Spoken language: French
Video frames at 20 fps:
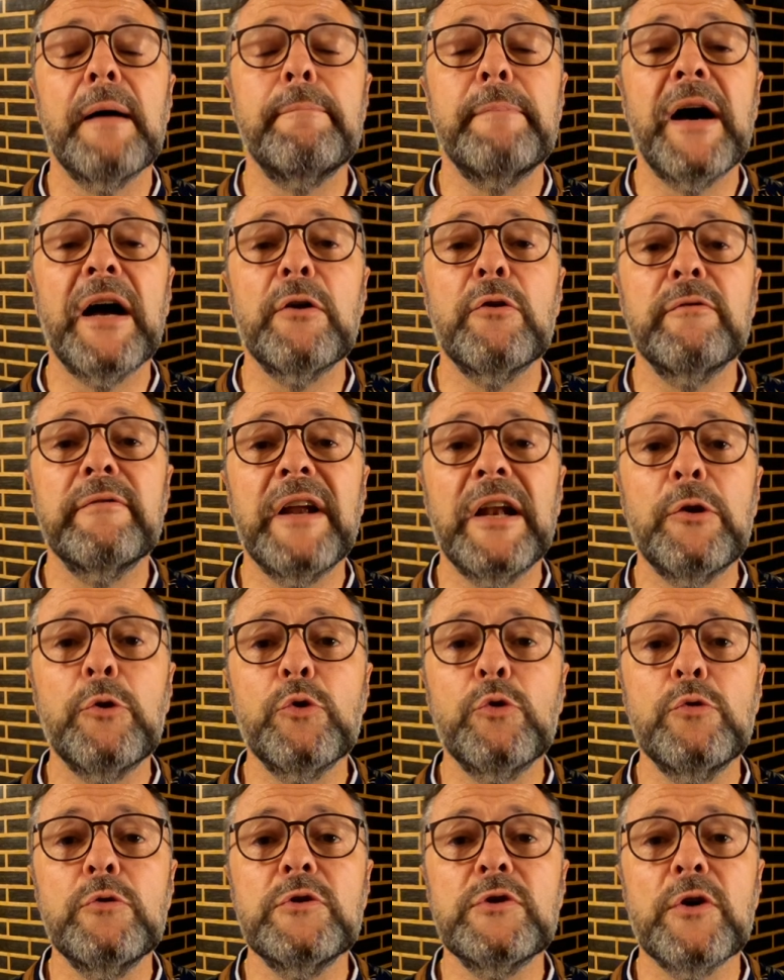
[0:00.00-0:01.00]
À part le Val
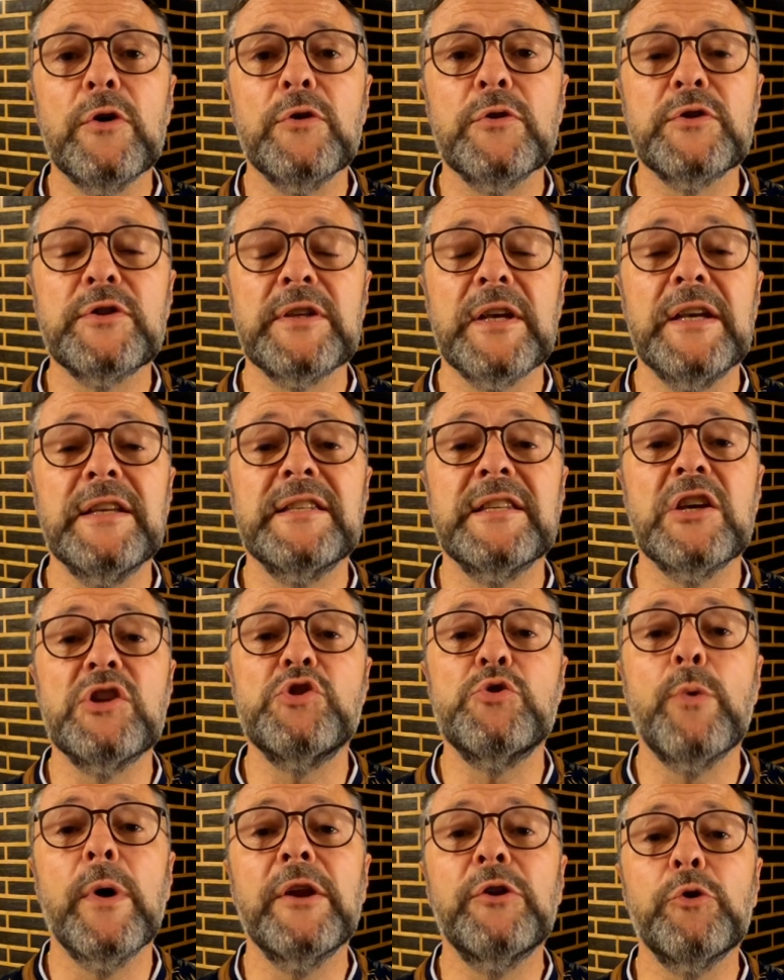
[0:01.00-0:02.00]
de Cusance et
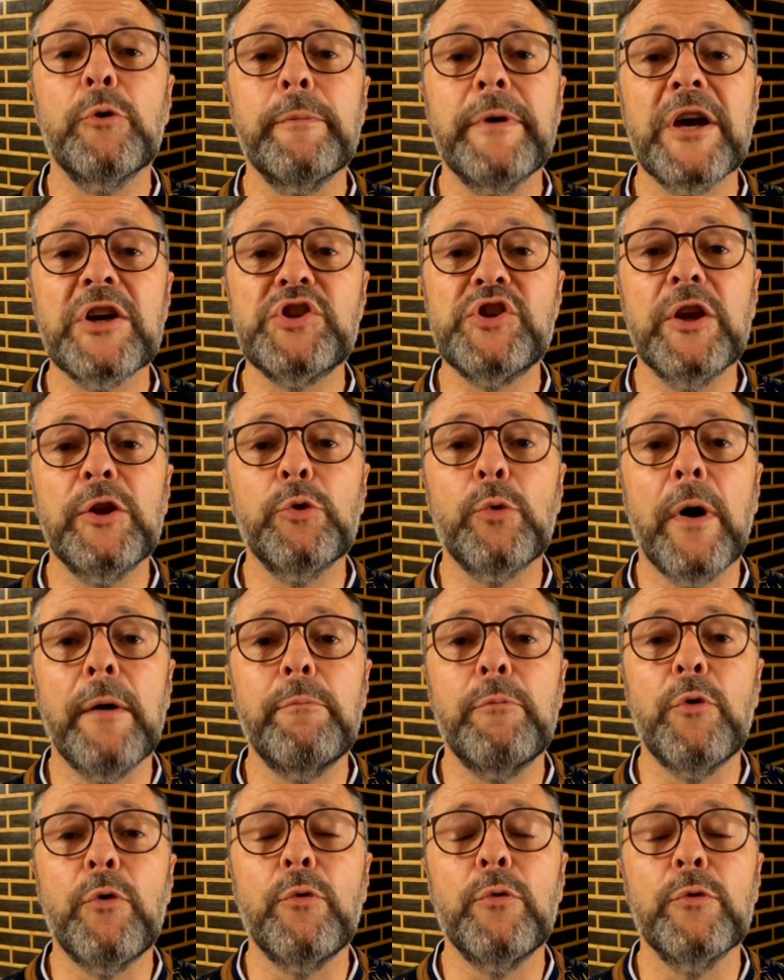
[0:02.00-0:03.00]
sa chouette auberge des
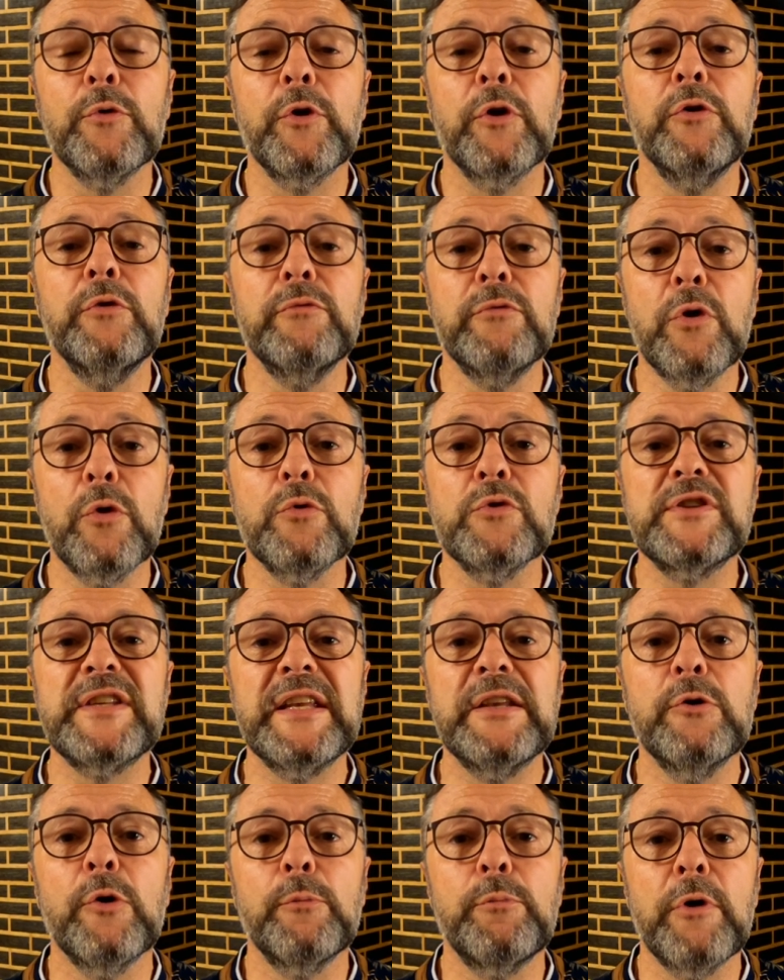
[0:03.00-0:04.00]
Trois Ponts que nous vous
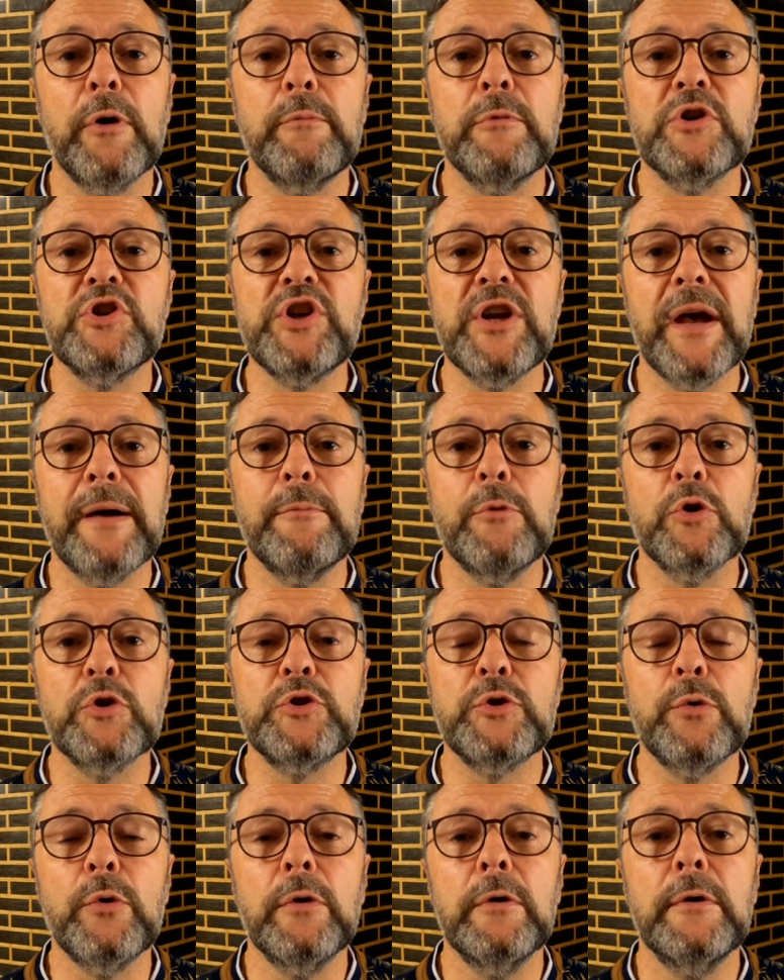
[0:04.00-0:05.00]
conseillons pour manger un
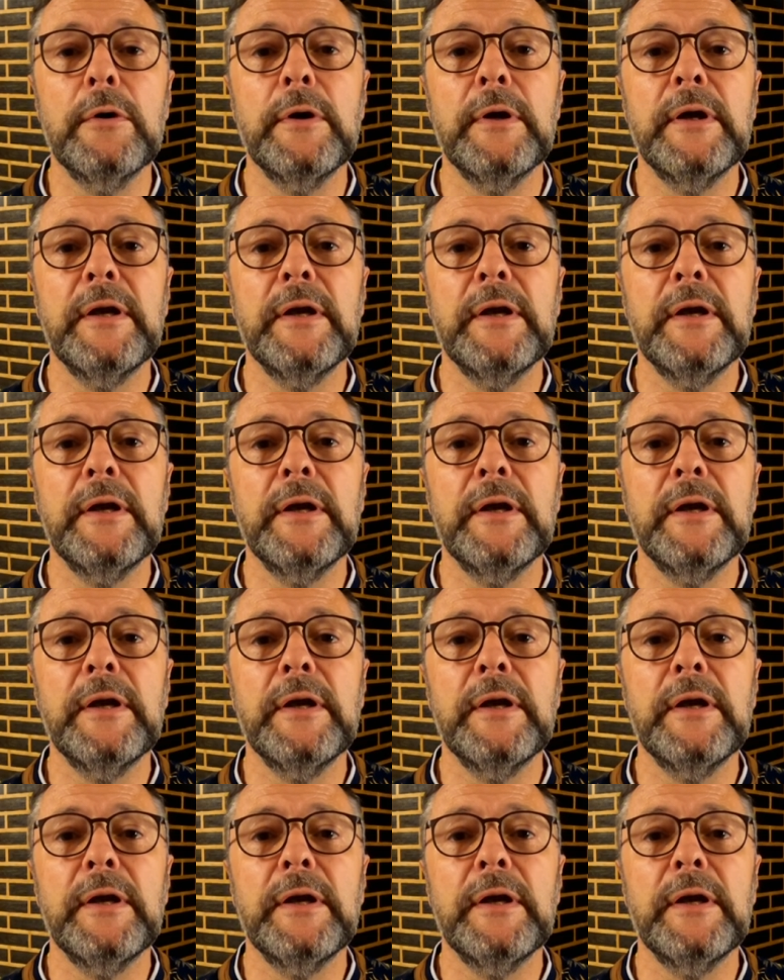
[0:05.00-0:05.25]
morceau,